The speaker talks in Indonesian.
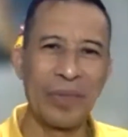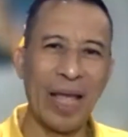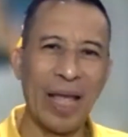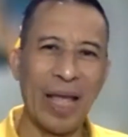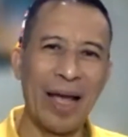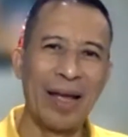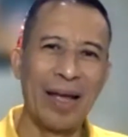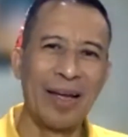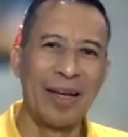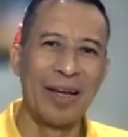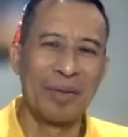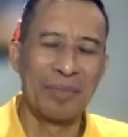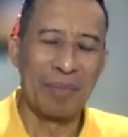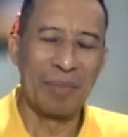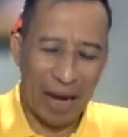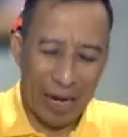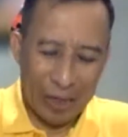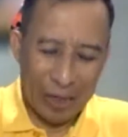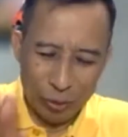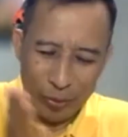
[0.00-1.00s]
Nah,
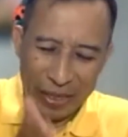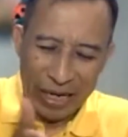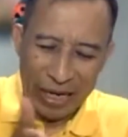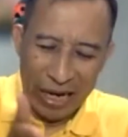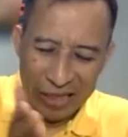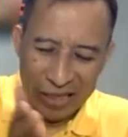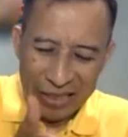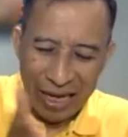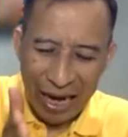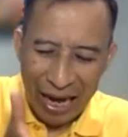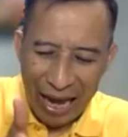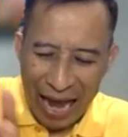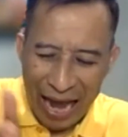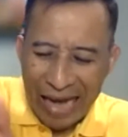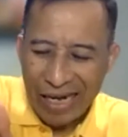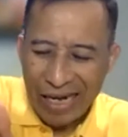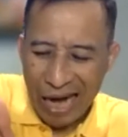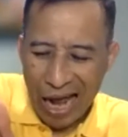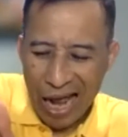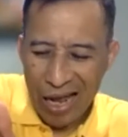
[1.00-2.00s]
maka supaya nggak salah
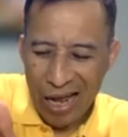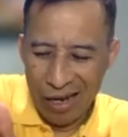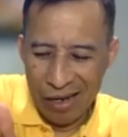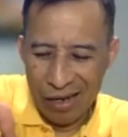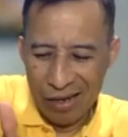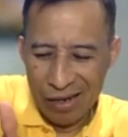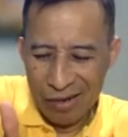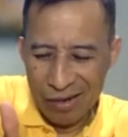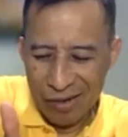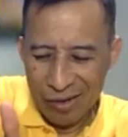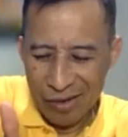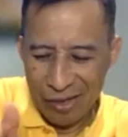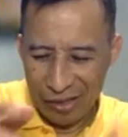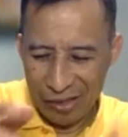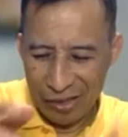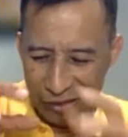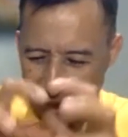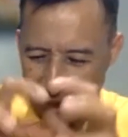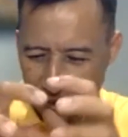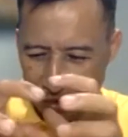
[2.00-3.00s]
arah,
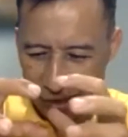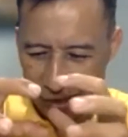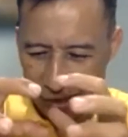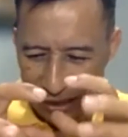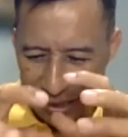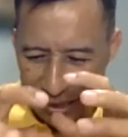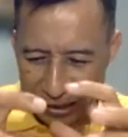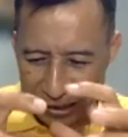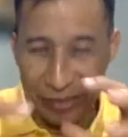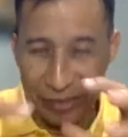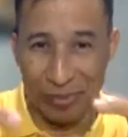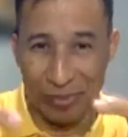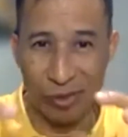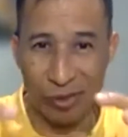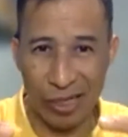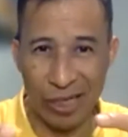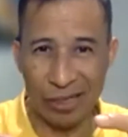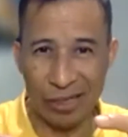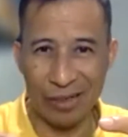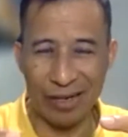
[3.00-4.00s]
dites seteliti
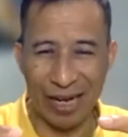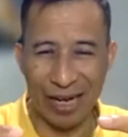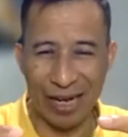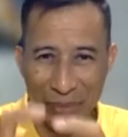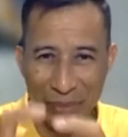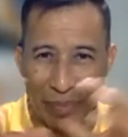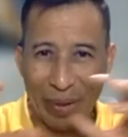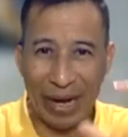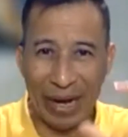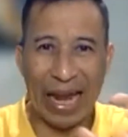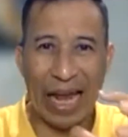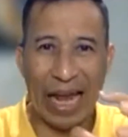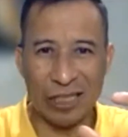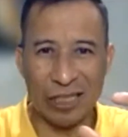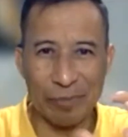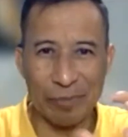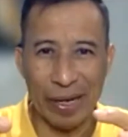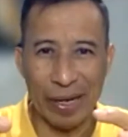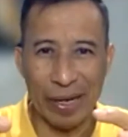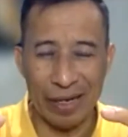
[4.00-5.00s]
mungkin dari berbagai
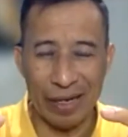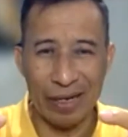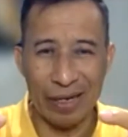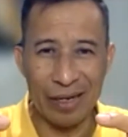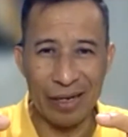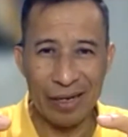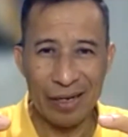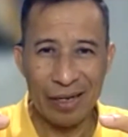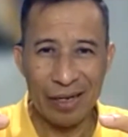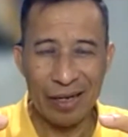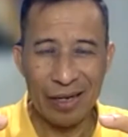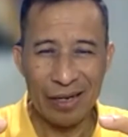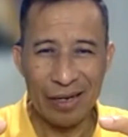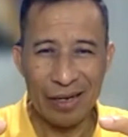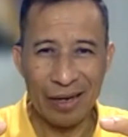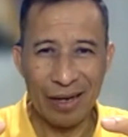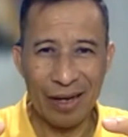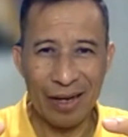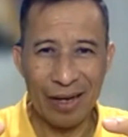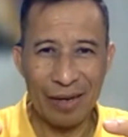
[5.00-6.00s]
aspek,
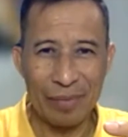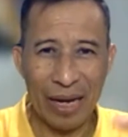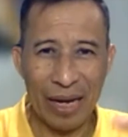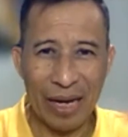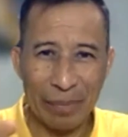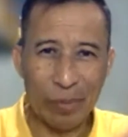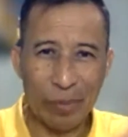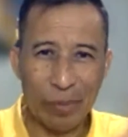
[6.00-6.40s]
ya, baik